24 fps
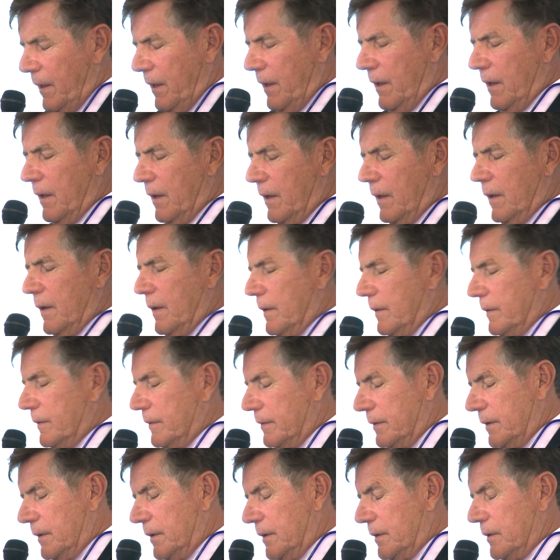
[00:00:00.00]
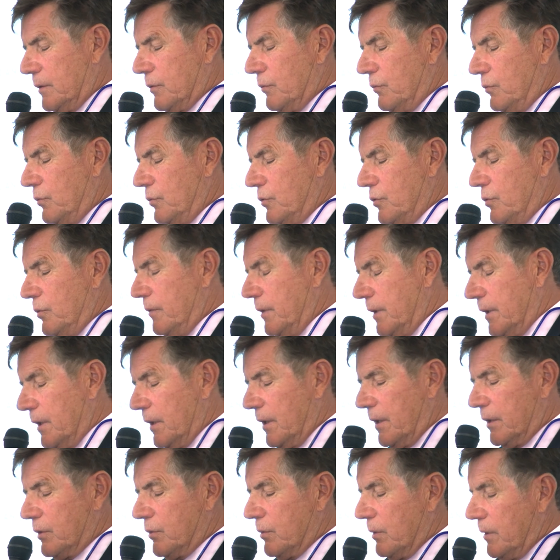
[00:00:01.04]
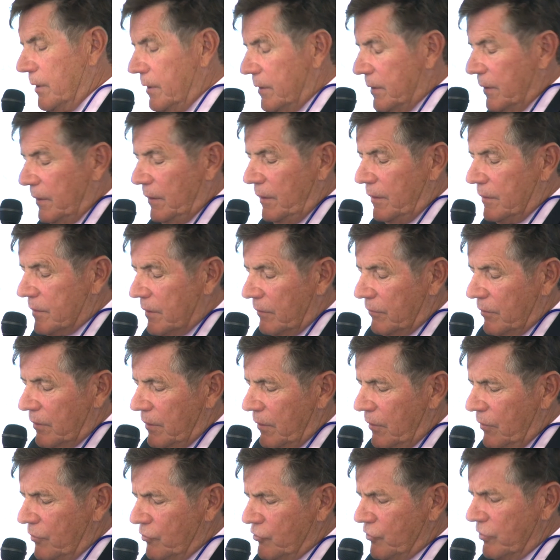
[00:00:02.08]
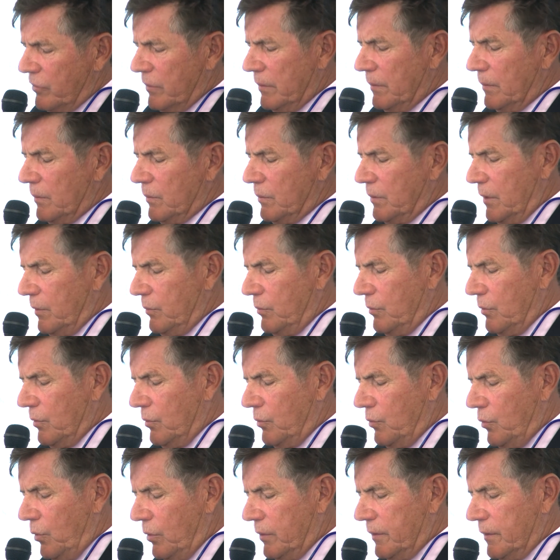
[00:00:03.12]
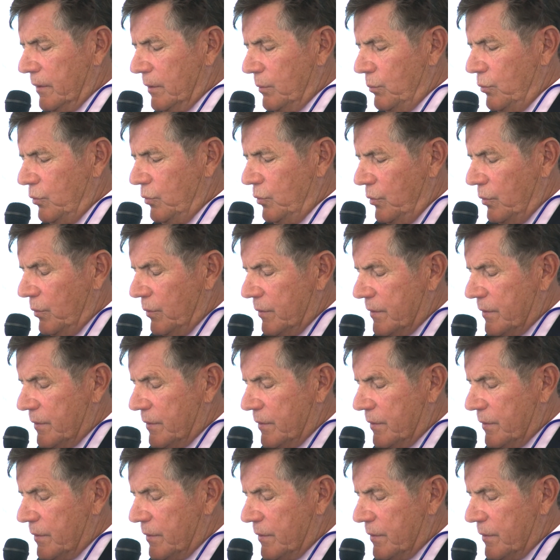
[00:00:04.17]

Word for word: Euh, vous suivez dans l'actualité, les avalanches. On a eu un lourd tribut euh,